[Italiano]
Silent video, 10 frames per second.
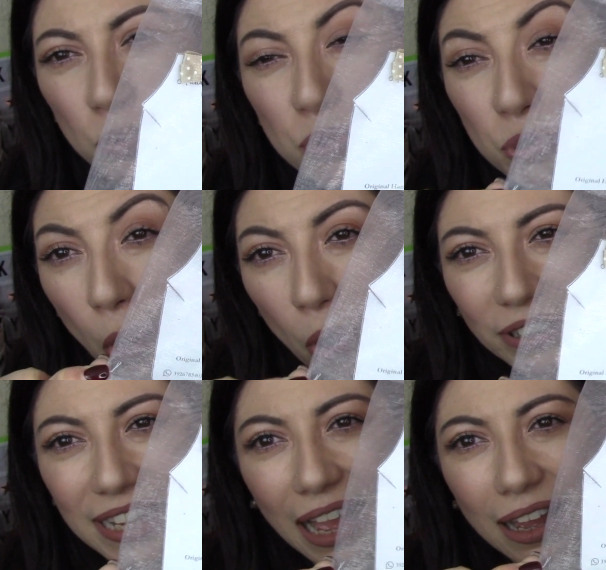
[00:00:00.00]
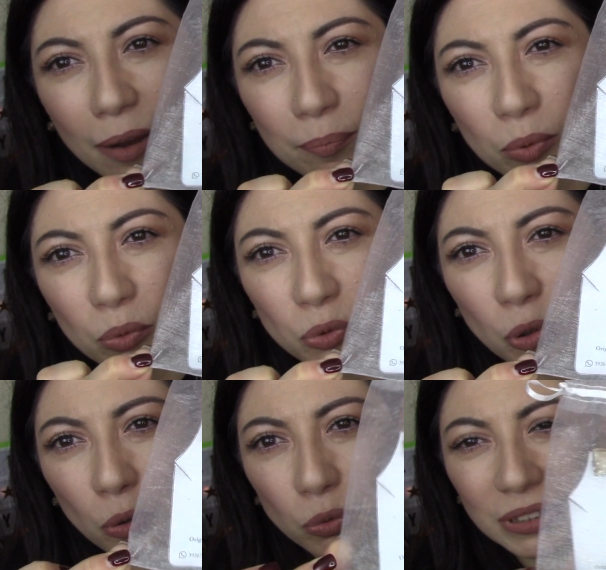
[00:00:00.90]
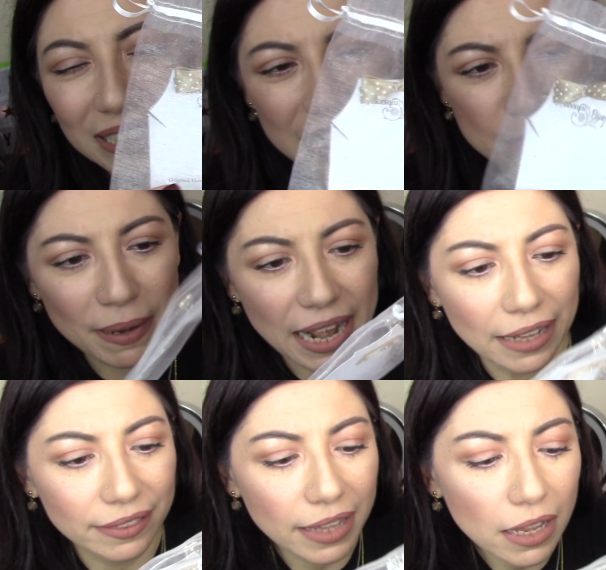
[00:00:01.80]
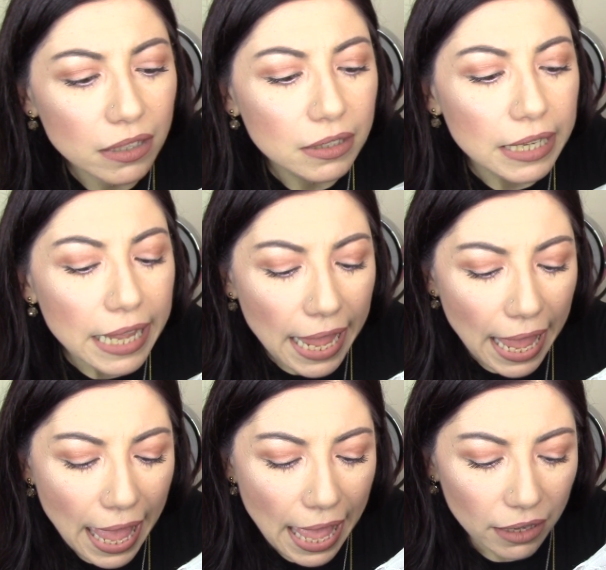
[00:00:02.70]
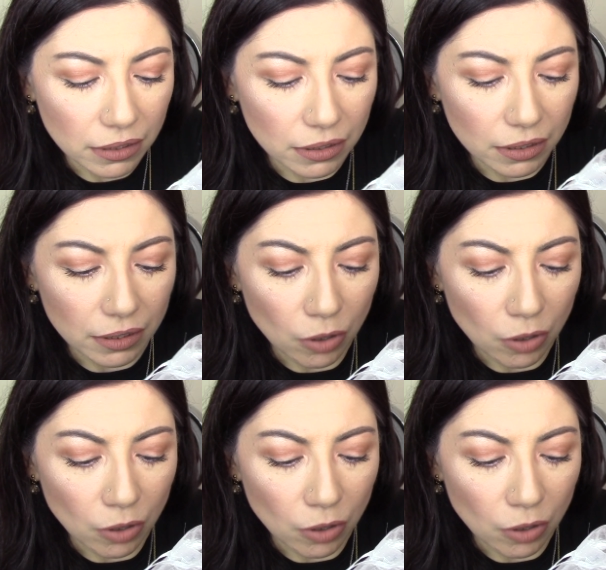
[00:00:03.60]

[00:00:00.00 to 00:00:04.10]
custodia appunto tutta trasparente è eh,